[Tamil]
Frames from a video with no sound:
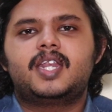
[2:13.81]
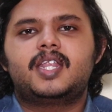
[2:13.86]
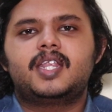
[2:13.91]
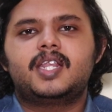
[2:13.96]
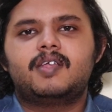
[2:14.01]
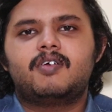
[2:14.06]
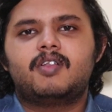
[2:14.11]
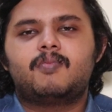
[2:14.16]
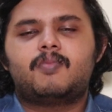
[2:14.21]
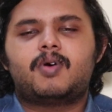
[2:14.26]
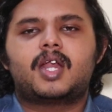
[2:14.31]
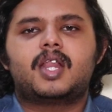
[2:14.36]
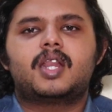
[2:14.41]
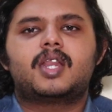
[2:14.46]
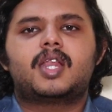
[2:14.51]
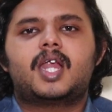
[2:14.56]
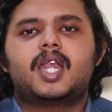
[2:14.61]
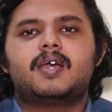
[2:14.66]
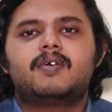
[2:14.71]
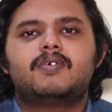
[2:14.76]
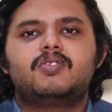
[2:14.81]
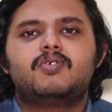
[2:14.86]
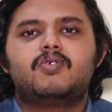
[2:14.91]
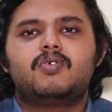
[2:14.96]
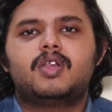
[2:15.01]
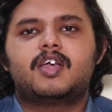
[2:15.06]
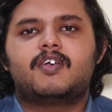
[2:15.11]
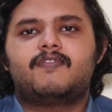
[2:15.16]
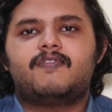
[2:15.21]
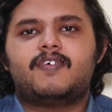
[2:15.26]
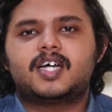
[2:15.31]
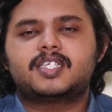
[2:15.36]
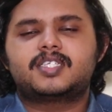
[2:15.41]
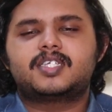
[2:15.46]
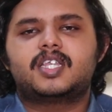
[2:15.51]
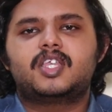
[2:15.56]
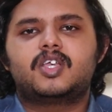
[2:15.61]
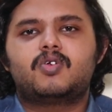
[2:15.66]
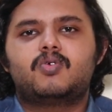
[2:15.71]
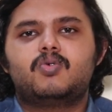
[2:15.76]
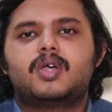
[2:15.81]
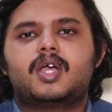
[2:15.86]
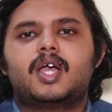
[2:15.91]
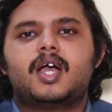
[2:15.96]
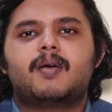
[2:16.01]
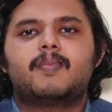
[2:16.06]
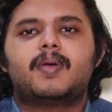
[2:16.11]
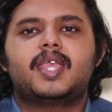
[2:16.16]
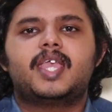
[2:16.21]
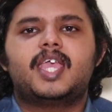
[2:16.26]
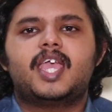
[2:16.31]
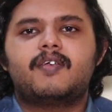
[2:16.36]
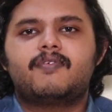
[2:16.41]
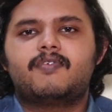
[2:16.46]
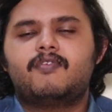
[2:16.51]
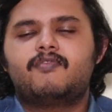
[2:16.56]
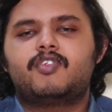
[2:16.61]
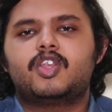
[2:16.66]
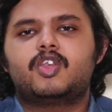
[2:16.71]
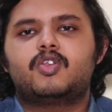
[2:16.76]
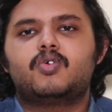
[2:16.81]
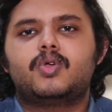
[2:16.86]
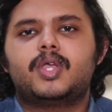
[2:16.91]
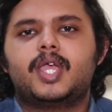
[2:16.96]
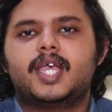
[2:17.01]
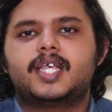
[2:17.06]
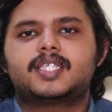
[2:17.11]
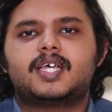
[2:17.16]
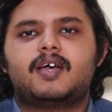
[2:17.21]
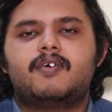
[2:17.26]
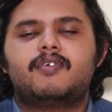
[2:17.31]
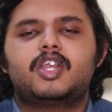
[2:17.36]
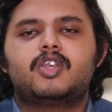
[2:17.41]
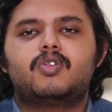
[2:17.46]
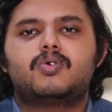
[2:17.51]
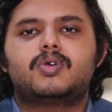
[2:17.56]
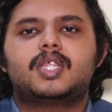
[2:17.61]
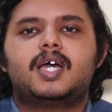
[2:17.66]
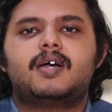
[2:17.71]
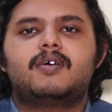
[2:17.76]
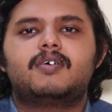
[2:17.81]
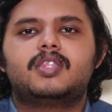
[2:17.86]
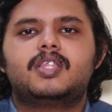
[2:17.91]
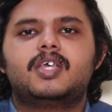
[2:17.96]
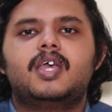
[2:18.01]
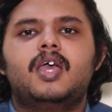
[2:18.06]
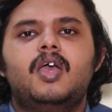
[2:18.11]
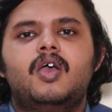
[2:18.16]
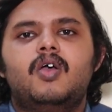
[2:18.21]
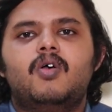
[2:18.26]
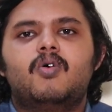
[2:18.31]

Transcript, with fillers: என்ட்ரி லெவல் மாடல்னால வந்து உங்களுக்கு ஃபாஸ்ட் சார்ஜிங் கொடுக்காம ஏ ஃபிஃப்டி டூ ஏ செவன்ட்டி டூக்கு தான் வந்து